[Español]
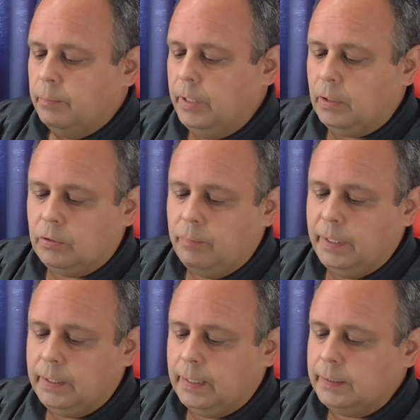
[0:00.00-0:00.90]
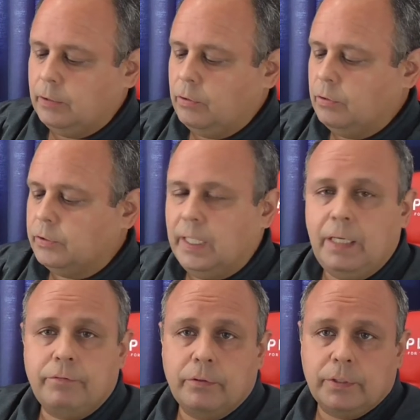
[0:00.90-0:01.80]
Bueno, actualmente casi todos los
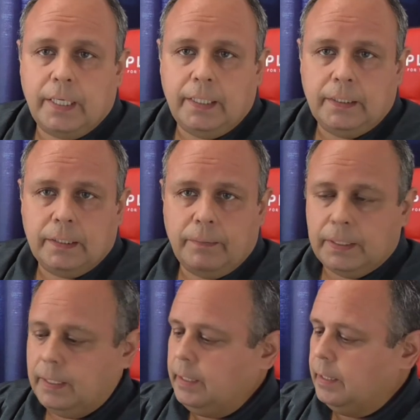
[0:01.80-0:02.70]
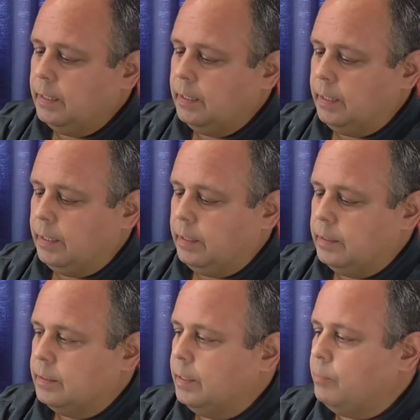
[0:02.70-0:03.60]
teléfonos traen estas baterías de
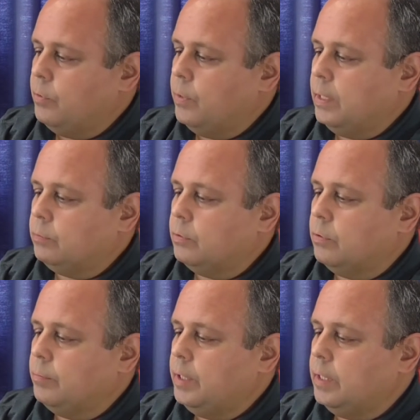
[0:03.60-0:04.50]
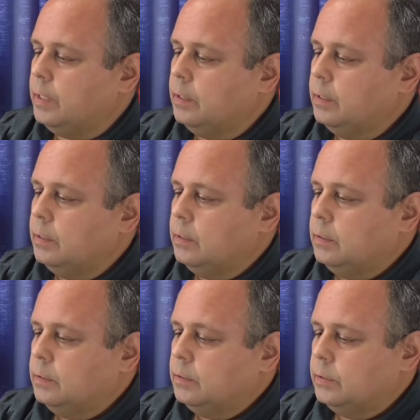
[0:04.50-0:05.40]
muy buena autonomía
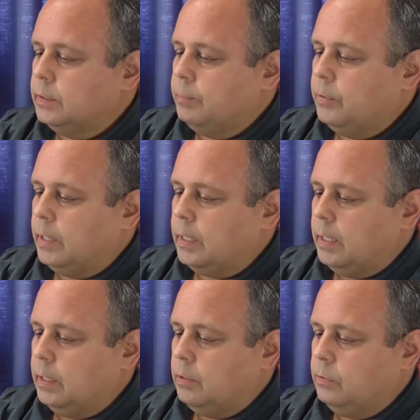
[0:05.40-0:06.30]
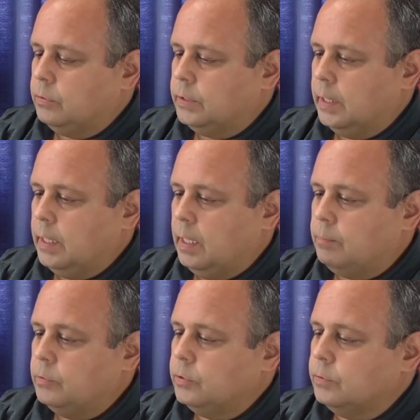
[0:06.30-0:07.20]
entonces por acá lo
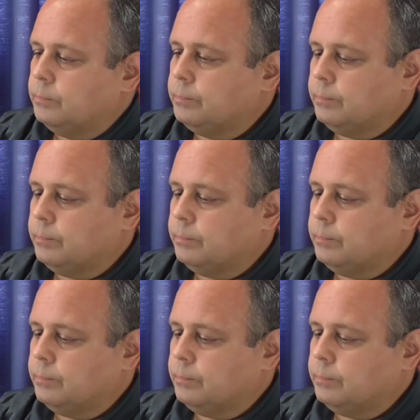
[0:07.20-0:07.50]
sacamos